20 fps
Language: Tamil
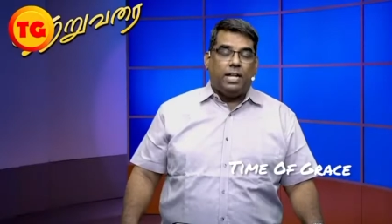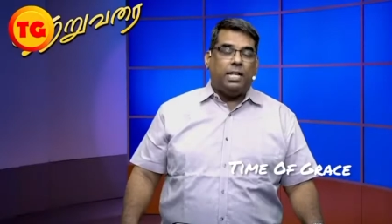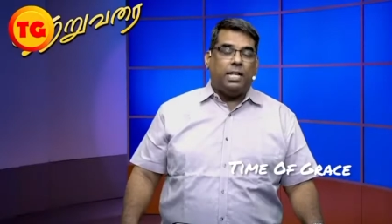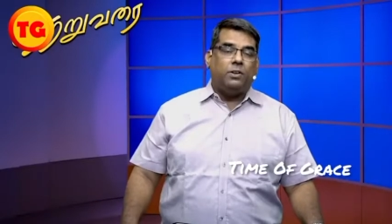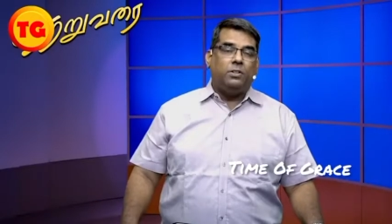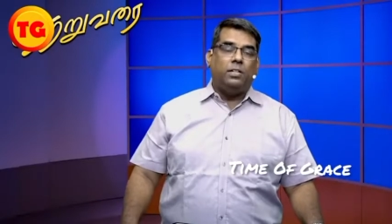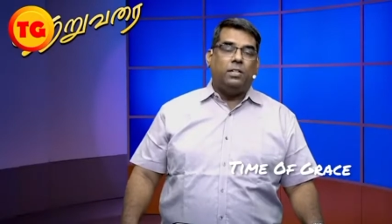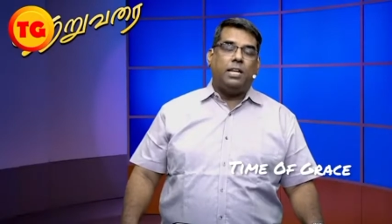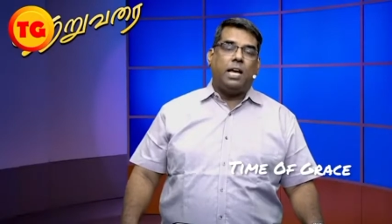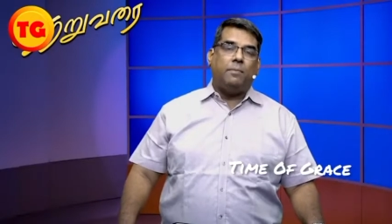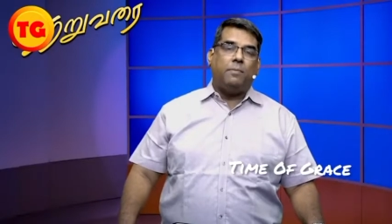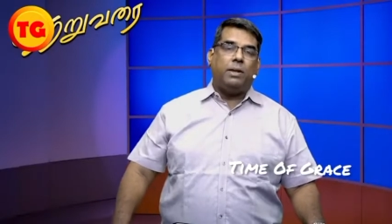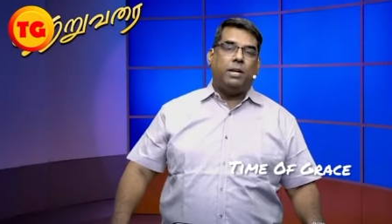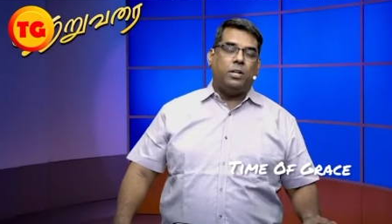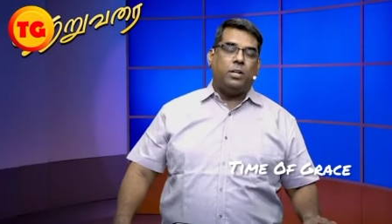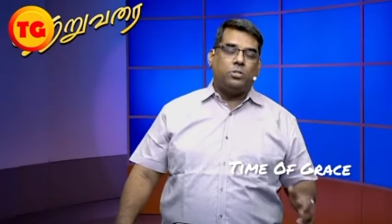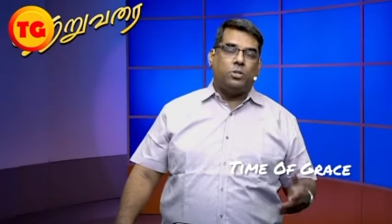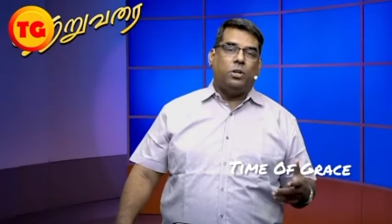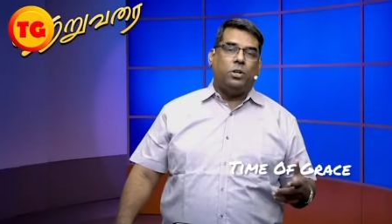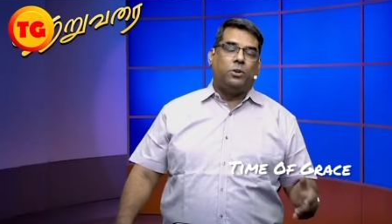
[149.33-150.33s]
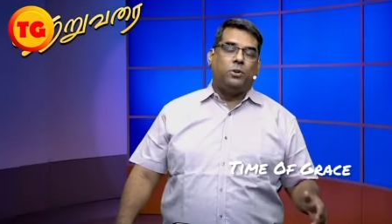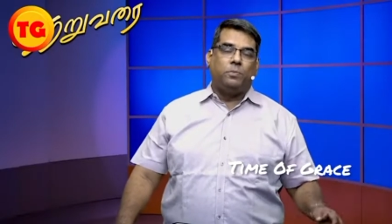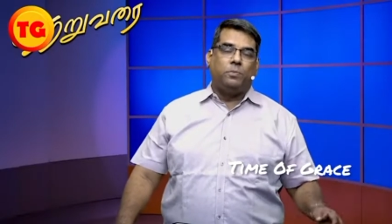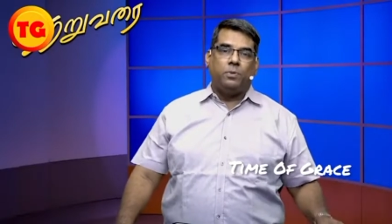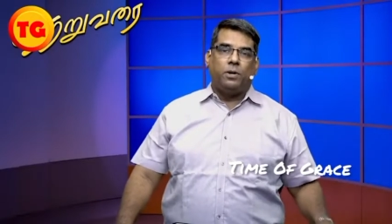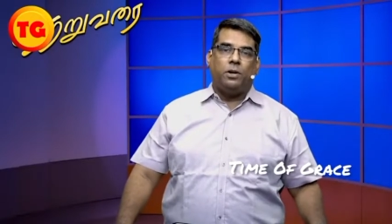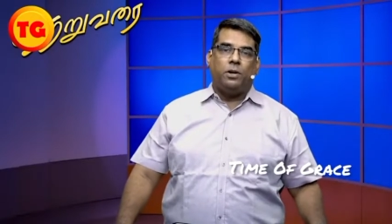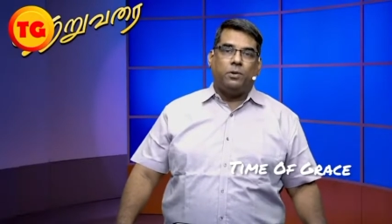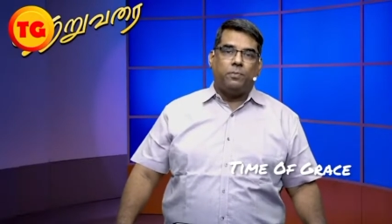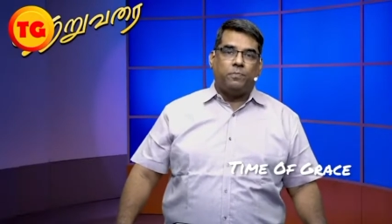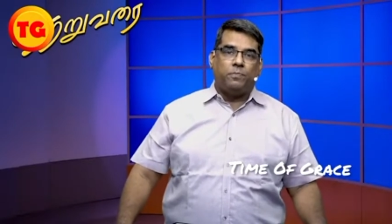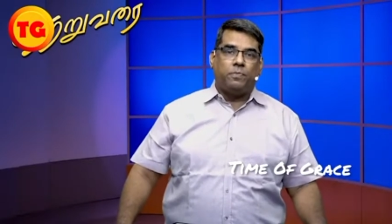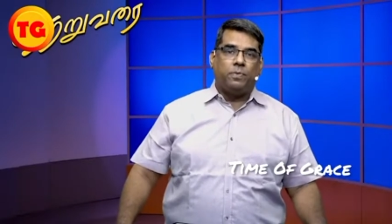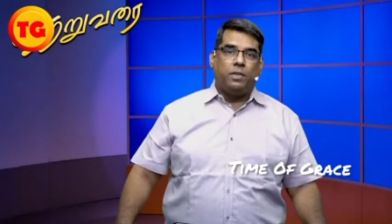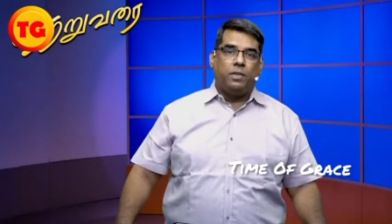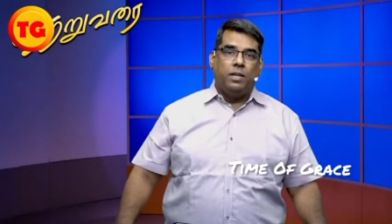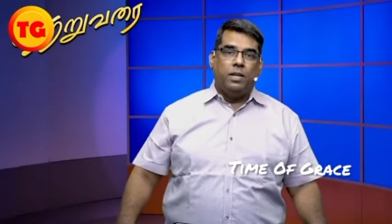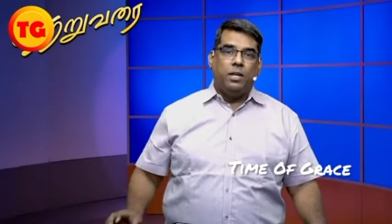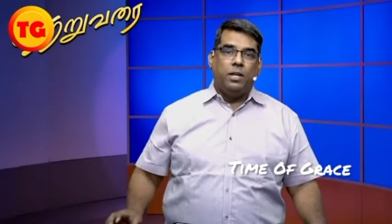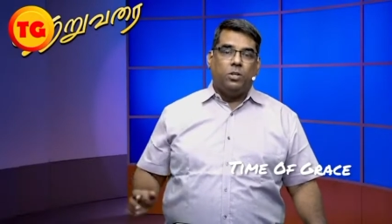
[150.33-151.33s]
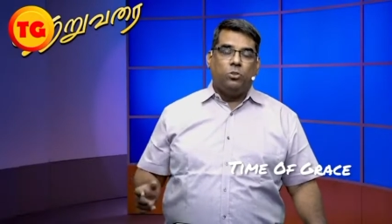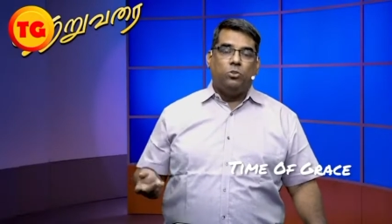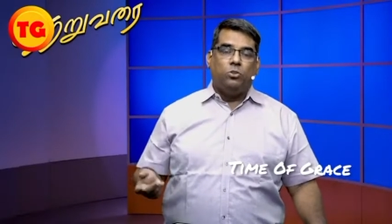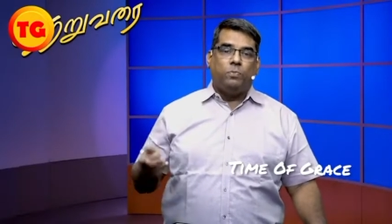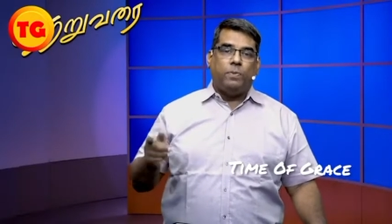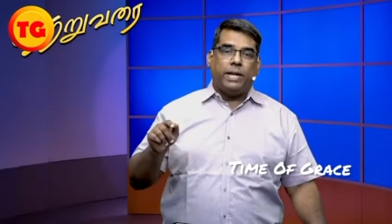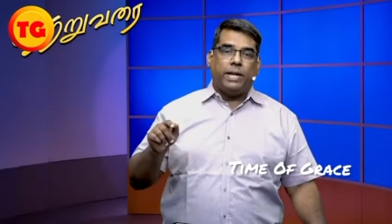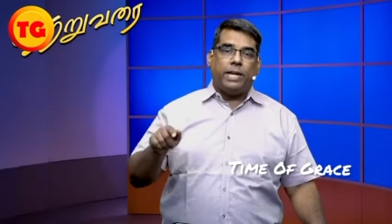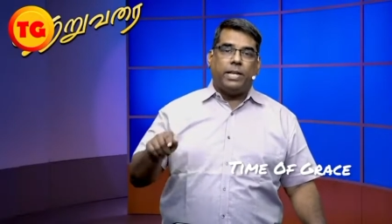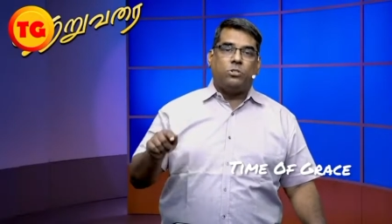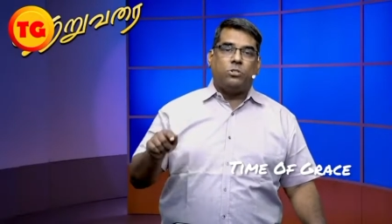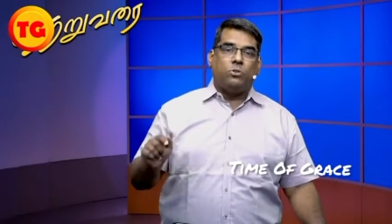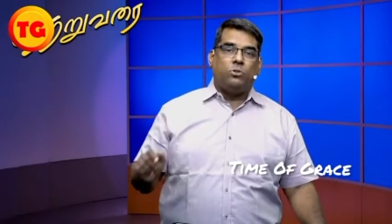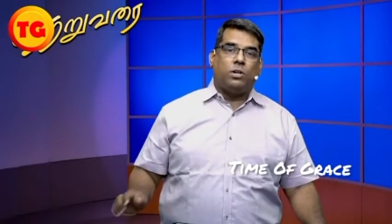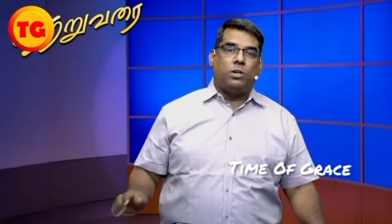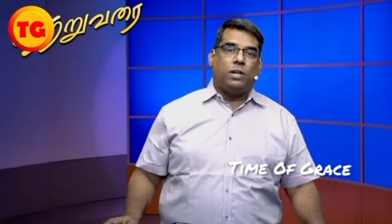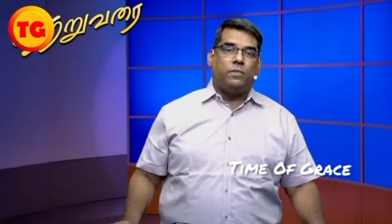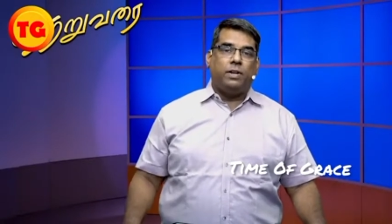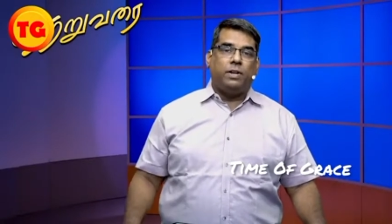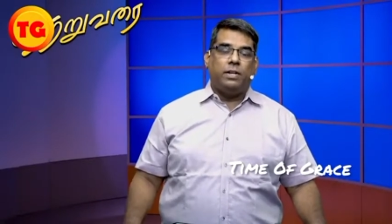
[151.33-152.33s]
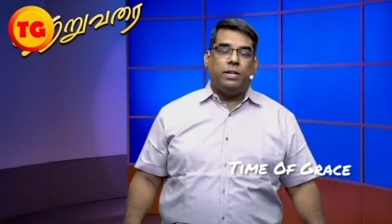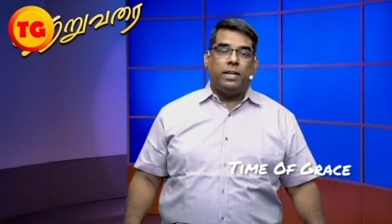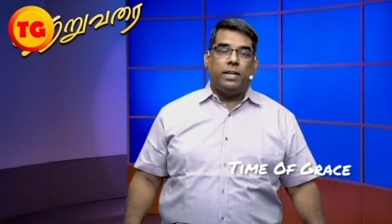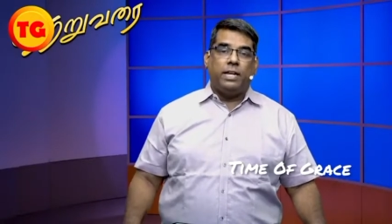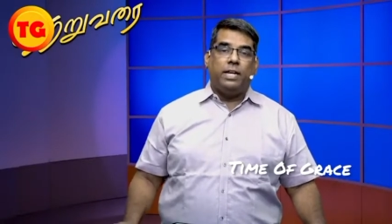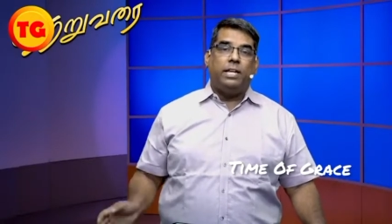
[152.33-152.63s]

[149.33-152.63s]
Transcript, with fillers: அதாவது நாம் என்ன சொல்லிக் கொடுப்போம் துப்பாக்கி சுடுறவன்